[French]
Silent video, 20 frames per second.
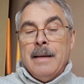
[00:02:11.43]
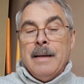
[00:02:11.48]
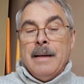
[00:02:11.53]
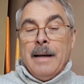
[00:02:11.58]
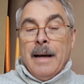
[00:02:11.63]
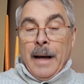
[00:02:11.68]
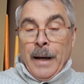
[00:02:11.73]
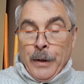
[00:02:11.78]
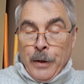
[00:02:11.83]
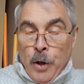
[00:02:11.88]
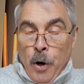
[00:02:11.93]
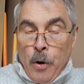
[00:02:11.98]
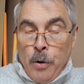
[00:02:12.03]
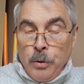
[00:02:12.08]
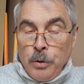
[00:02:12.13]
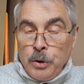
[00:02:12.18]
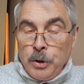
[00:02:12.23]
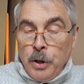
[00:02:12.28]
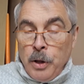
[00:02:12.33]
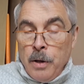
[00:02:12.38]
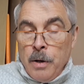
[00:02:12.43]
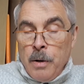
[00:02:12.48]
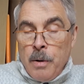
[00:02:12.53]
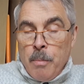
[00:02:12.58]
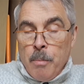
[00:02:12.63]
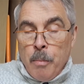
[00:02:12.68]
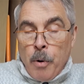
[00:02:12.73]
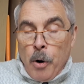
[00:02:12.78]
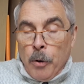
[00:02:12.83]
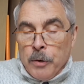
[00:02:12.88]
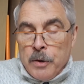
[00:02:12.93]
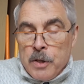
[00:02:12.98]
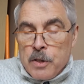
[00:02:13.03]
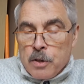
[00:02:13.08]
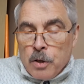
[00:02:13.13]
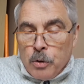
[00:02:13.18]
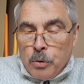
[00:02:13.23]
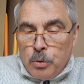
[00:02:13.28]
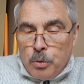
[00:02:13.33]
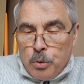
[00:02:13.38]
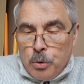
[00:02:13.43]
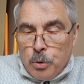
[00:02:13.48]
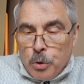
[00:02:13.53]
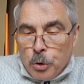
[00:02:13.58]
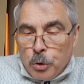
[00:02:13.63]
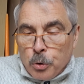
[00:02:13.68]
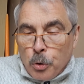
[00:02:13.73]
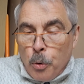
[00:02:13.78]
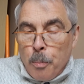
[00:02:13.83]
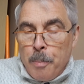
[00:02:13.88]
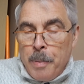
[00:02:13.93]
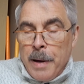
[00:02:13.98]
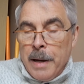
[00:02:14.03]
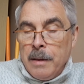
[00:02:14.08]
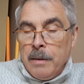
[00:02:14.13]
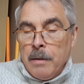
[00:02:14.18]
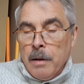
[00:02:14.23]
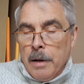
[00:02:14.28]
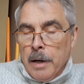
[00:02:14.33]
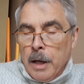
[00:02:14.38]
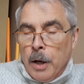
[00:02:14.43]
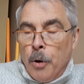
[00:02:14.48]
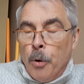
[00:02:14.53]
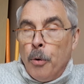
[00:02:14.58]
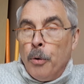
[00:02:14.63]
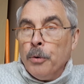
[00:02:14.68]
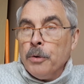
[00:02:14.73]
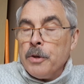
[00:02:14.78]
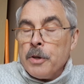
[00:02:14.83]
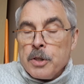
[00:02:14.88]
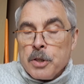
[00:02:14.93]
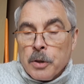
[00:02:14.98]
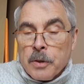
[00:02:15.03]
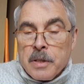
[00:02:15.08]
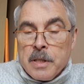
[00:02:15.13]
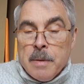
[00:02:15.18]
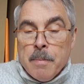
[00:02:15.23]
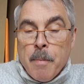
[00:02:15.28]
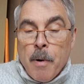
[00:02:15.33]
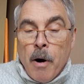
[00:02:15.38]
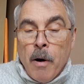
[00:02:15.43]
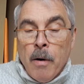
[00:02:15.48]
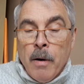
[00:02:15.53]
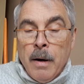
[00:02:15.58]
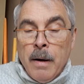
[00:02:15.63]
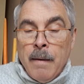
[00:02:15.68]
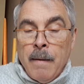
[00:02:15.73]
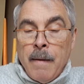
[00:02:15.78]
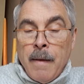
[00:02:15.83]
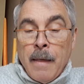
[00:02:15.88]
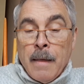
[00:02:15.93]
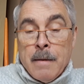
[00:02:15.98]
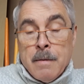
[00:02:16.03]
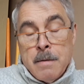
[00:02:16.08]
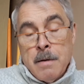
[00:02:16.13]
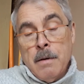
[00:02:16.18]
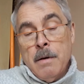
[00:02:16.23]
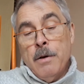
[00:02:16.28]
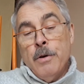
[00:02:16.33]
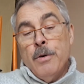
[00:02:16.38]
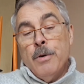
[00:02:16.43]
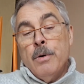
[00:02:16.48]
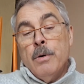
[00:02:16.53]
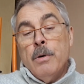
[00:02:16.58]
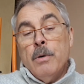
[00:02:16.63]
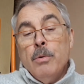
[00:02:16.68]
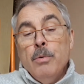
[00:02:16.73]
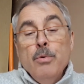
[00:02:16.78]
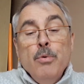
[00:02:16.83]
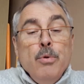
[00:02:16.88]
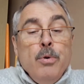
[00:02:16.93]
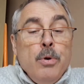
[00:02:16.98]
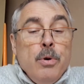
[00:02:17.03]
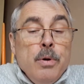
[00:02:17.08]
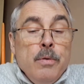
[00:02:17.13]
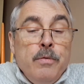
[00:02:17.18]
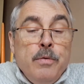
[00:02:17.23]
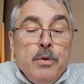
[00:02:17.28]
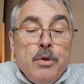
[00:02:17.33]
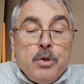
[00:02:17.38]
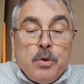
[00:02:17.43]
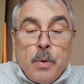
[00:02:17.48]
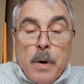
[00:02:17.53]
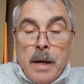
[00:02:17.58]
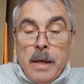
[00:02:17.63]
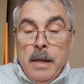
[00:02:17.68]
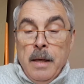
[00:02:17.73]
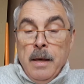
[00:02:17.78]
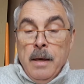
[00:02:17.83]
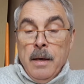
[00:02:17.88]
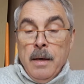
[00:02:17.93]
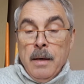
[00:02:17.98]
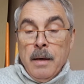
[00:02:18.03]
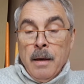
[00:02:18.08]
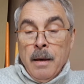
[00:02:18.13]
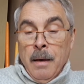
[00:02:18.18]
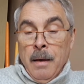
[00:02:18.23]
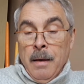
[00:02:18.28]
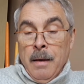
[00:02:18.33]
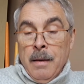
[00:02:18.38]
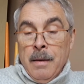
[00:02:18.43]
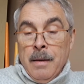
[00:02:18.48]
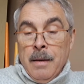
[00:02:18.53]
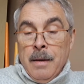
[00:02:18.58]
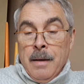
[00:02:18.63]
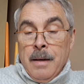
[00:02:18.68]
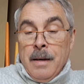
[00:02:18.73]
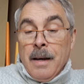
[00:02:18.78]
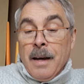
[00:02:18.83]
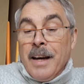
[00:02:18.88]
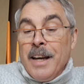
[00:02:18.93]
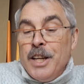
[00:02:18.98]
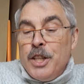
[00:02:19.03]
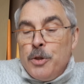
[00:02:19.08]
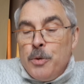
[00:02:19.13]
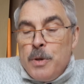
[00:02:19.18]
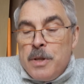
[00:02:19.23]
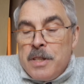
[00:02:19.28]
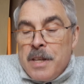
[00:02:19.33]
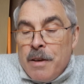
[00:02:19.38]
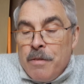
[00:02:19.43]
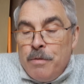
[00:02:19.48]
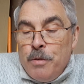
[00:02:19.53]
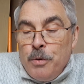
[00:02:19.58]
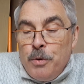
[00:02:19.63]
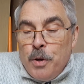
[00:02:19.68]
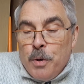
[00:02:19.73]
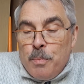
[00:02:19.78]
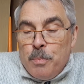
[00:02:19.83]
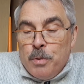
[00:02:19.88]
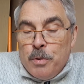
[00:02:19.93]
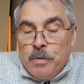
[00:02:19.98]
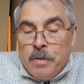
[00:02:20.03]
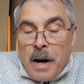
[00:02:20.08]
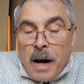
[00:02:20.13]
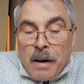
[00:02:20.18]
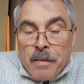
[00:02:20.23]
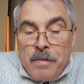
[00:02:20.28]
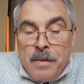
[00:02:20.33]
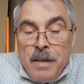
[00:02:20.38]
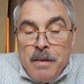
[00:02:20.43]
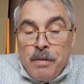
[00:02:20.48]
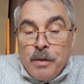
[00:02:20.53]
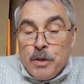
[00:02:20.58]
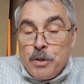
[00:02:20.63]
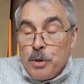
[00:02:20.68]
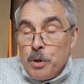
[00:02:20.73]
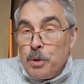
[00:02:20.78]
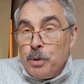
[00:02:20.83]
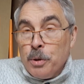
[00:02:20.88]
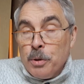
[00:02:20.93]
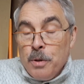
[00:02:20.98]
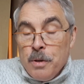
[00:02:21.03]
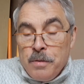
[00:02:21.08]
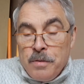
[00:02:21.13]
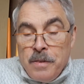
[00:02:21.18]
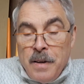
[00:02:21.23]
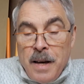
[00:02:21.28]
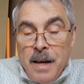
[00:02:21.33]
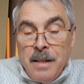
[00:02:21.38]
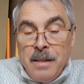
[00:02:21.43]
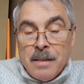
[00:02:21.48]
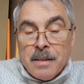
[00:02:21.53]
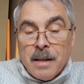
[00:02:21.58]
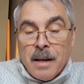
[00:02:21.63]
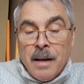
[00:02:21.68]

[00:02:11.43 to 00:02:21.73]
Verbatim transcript: Un ange, brandissant une trompette, les gronde gentiment. Où que vous soyez, réjouissez-vous de pouvoir vivre ce jour de fête.